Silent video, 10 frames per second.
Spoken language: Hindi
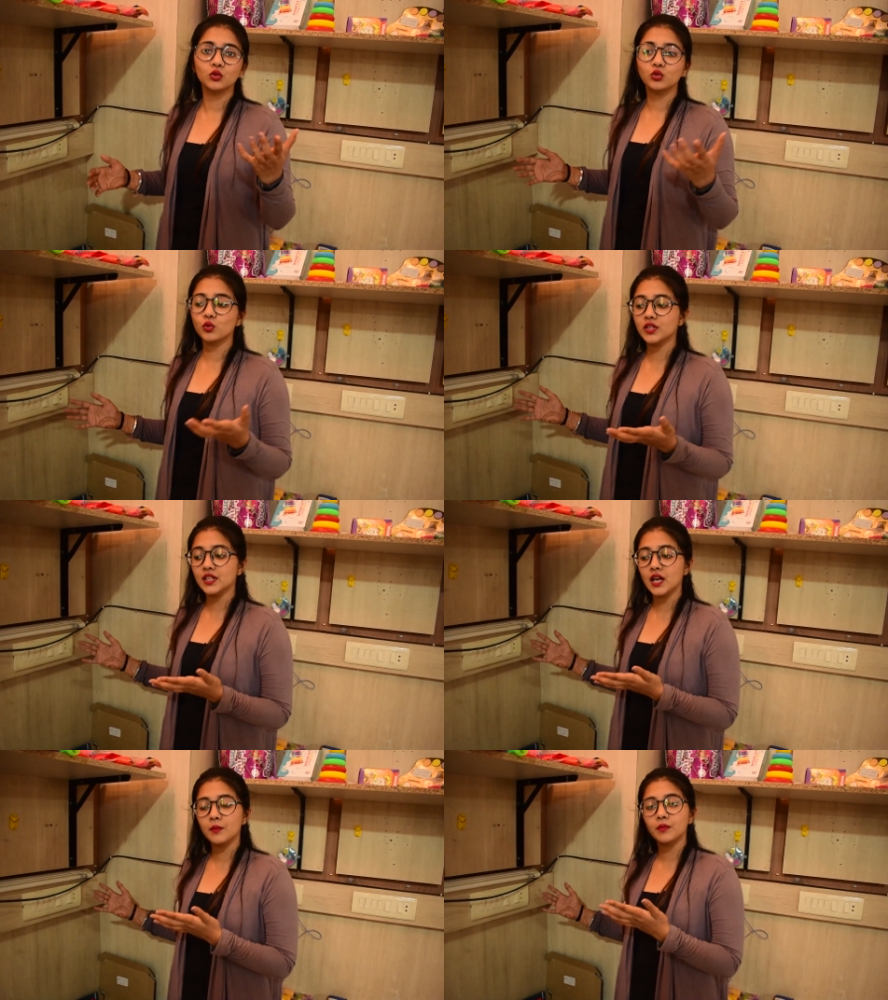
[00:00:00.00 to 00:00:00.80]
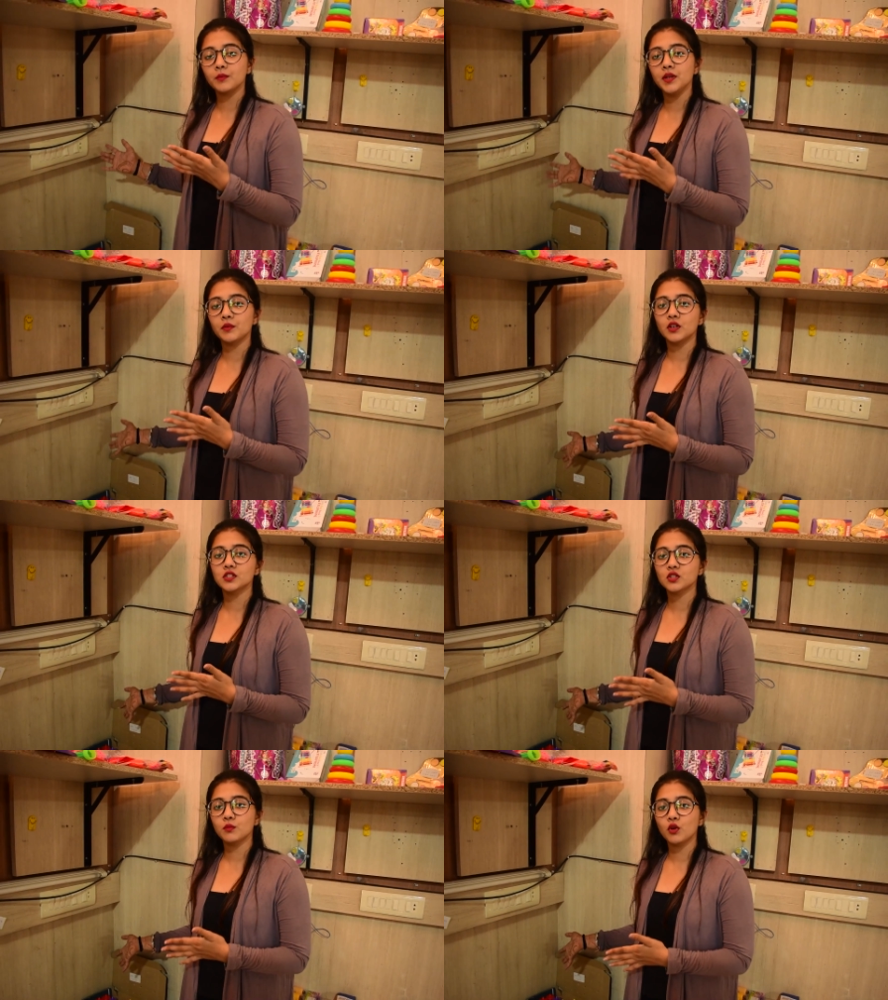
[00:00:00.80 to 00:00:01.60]
तो ये आप अपने
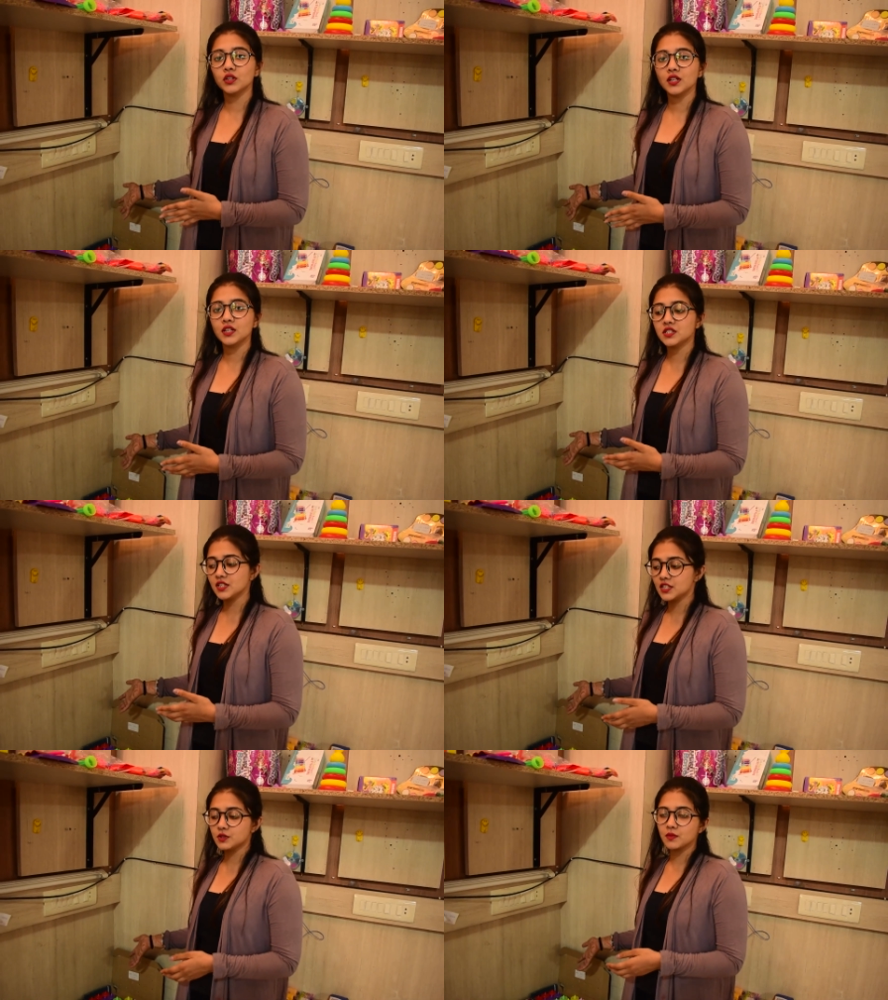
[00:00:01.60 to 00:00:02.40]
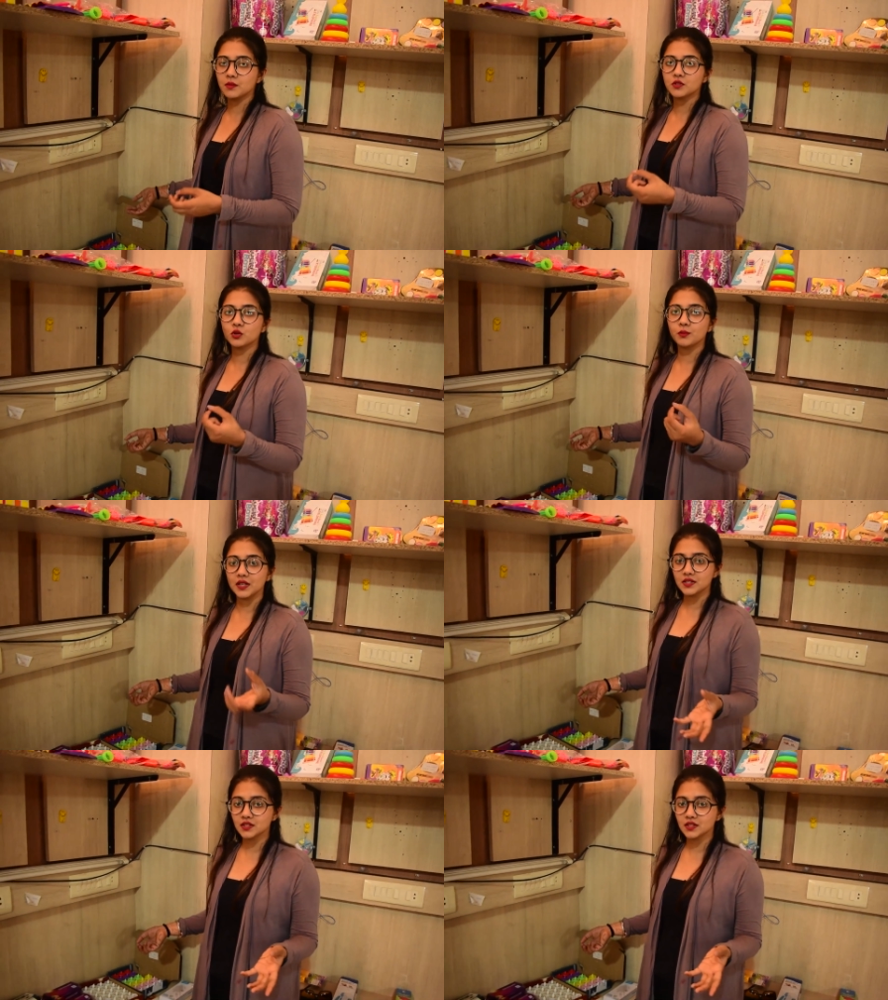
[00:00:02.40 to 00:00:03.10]
प्रोडक्ट्स को बहुत ही अच्छे रेट्स में आप इसको बेच